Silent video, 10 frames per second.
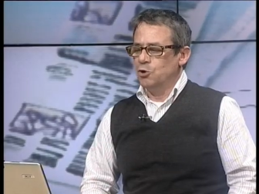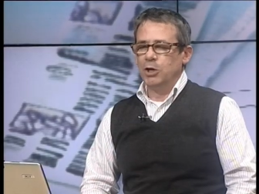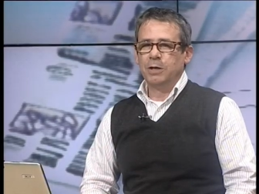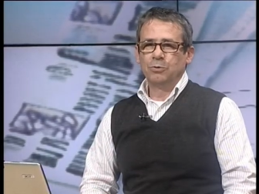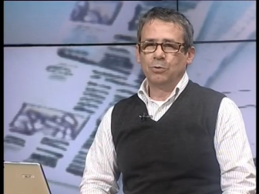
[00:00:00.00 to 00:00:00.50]

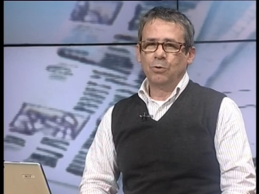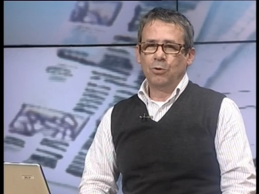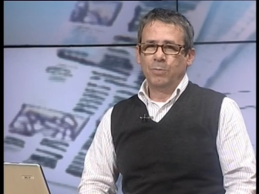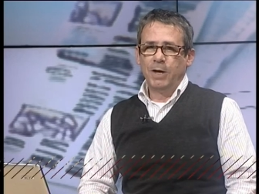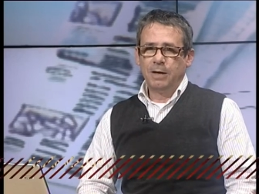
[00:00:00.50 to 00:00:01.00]
certo.
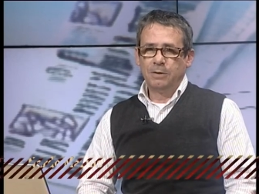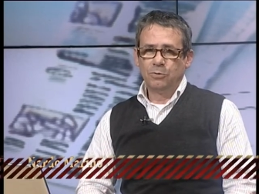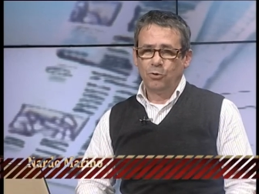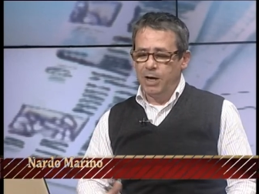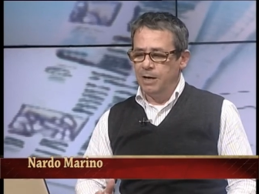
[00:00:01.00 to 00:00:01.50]
Olbia
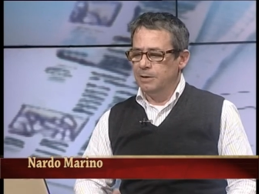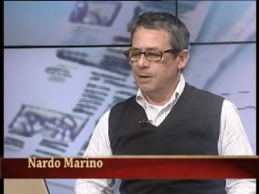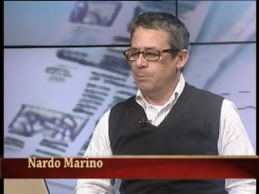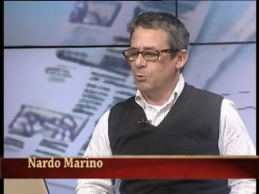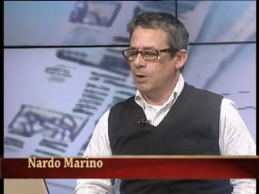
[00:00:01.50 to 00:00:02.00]
non è il
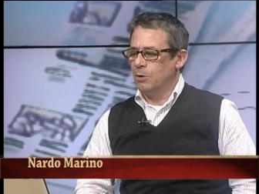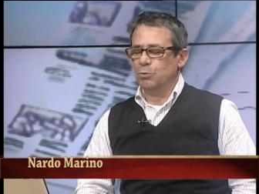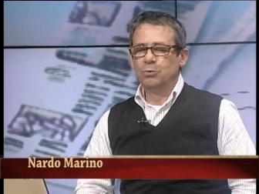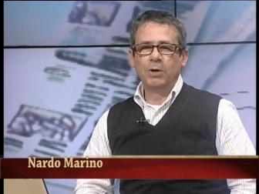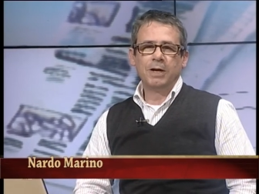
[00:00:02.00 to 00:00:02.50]
tempio della
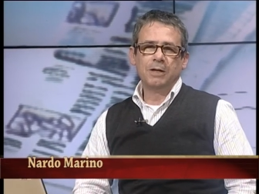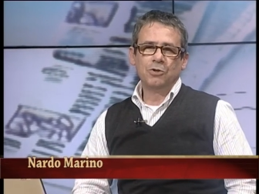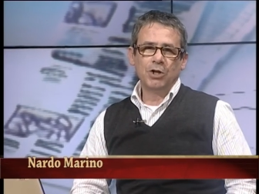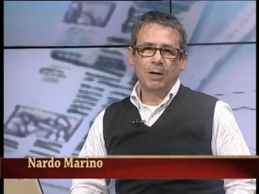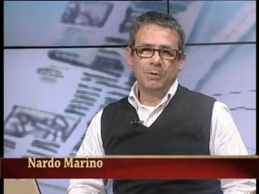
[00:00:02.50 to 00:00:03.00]
cultura e chi
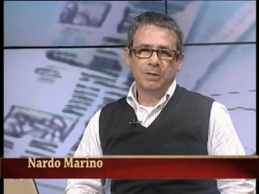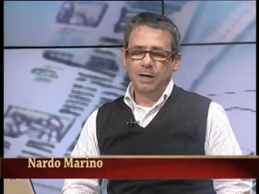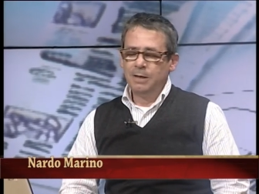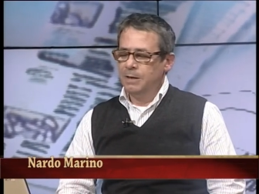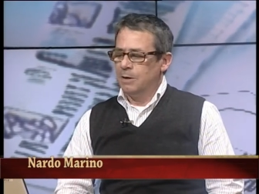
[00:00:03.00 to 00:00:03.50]
ci abita
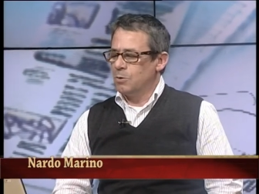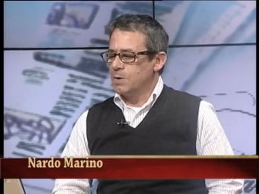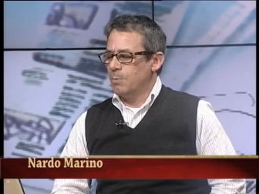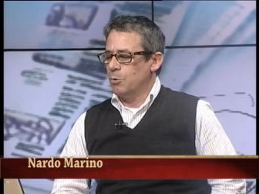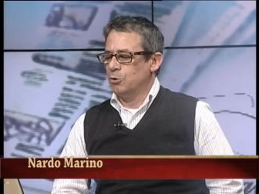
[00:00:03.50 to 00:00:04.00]
lo
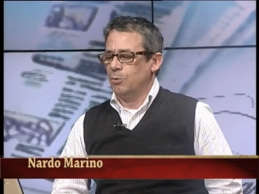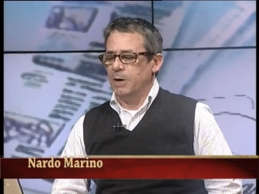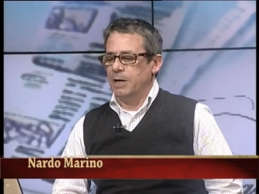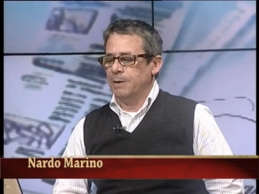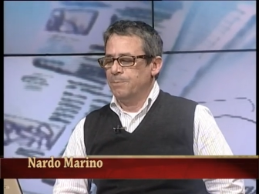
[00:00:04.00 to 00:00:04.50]
sa molto
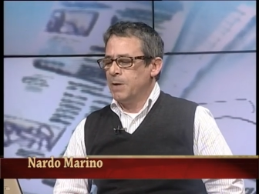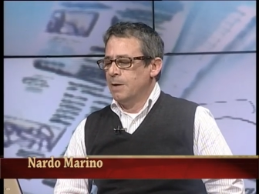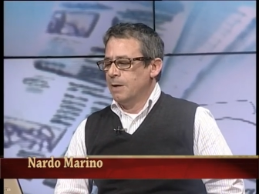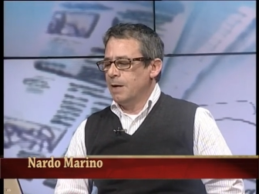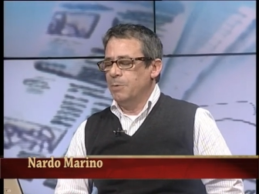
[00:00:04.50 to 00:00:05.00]
bene.
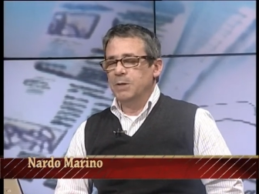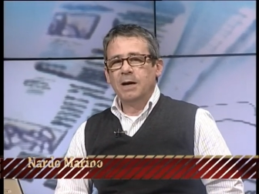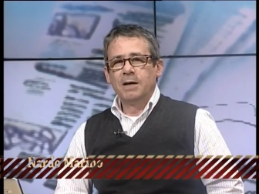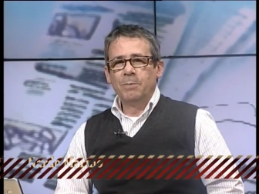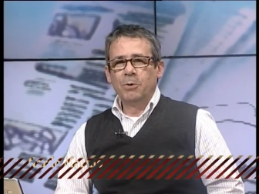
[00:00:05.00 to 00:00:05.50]
Capita
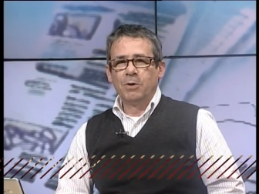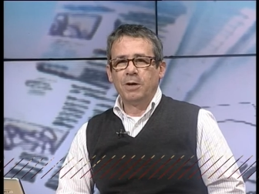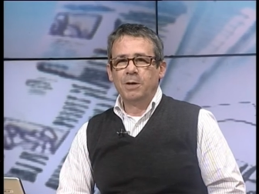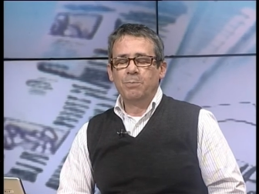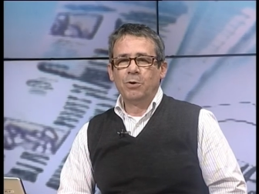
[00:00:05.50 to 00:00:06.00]
anche però che
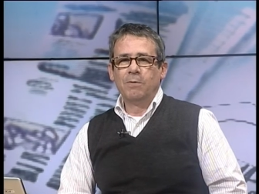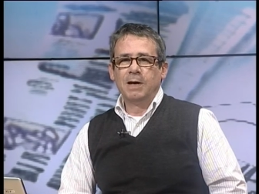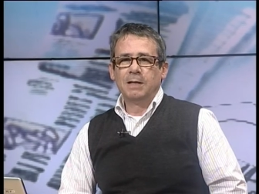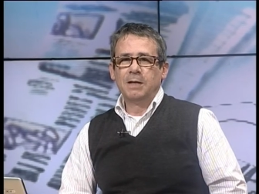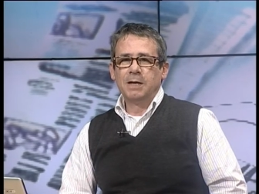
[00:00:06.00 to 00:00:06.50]
chi prova
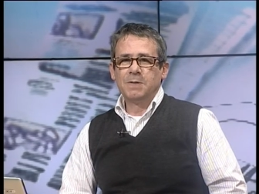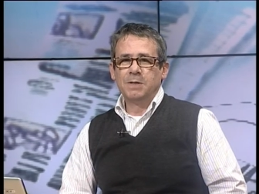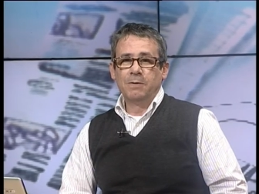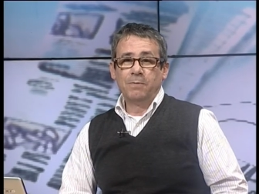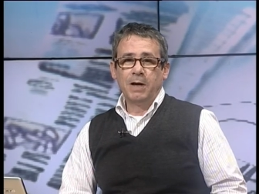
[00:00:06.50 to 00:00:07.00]
a darsi
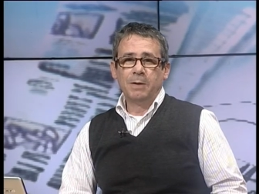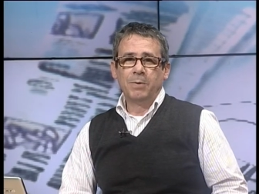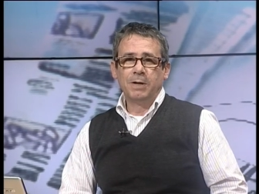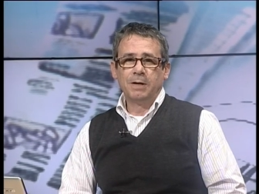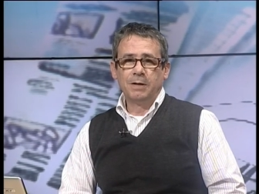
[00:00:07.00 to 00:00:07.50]
da fare
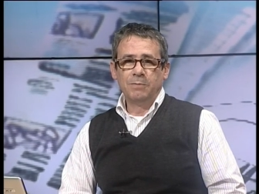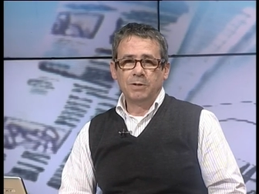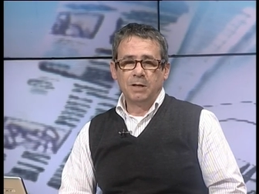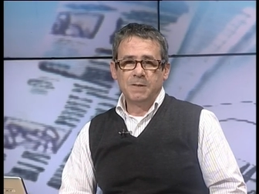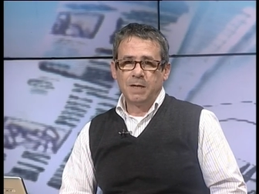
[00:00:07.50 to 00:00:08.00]
per
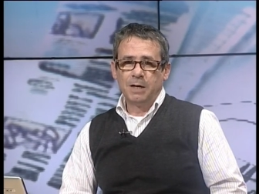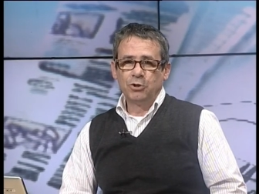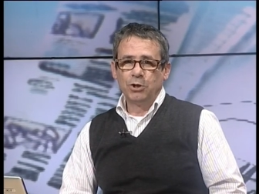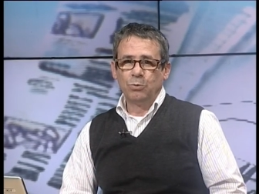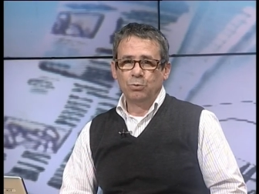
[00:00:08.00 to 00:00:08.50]
rivitalizzare la
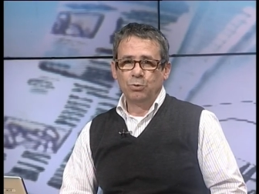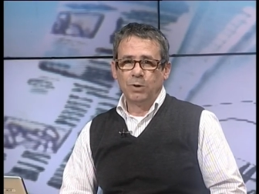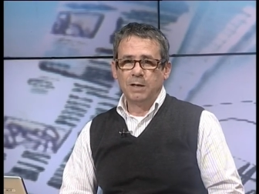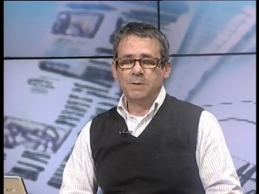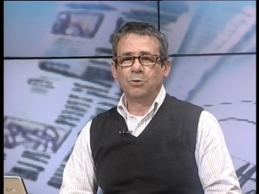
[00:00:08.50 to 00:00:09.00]
scena
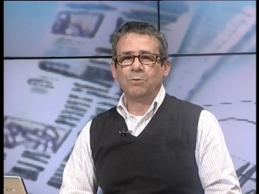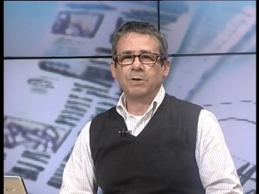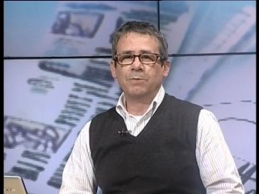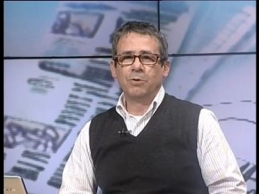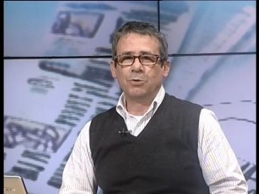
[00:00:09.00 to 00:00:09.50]
culturale si trovi
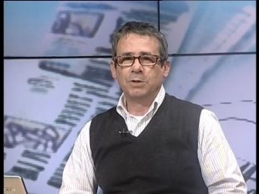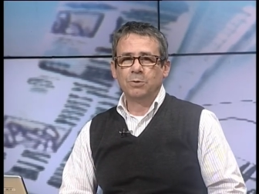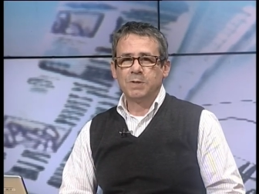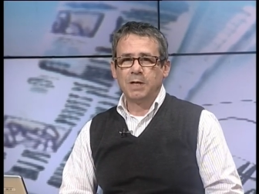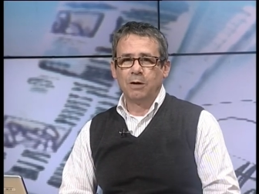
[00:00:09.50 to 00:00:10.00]
di fronte a
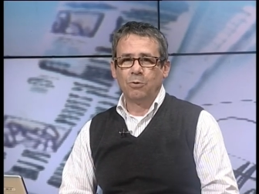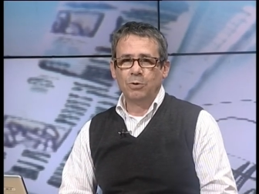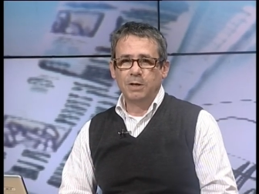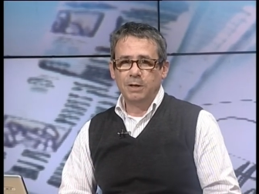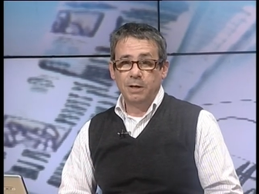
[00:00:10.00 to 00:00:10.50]

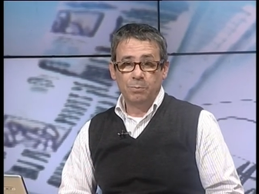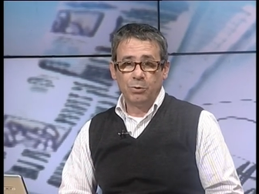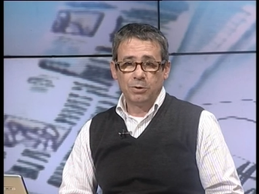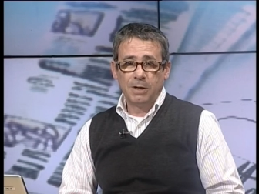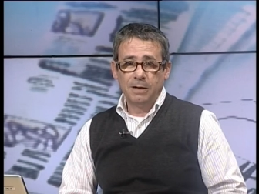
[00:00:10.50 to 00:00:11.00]
ostacoli
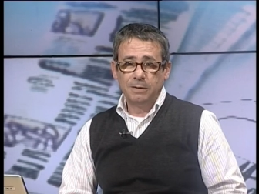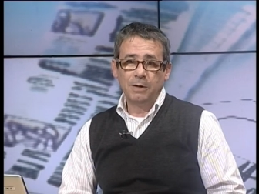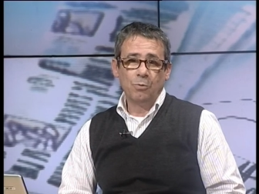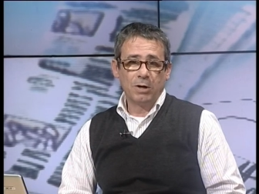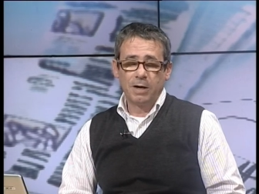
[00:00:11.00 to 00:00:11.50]
importanti
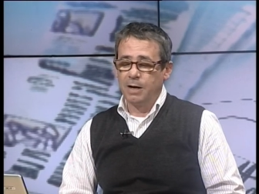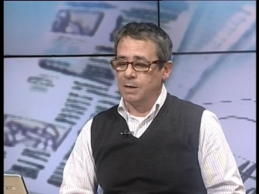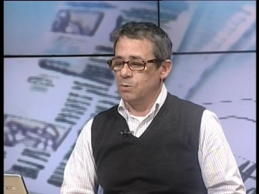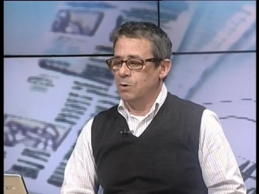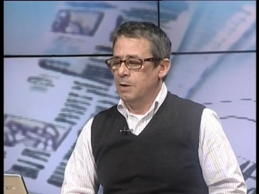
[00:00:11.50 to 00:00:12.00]
in qualche caso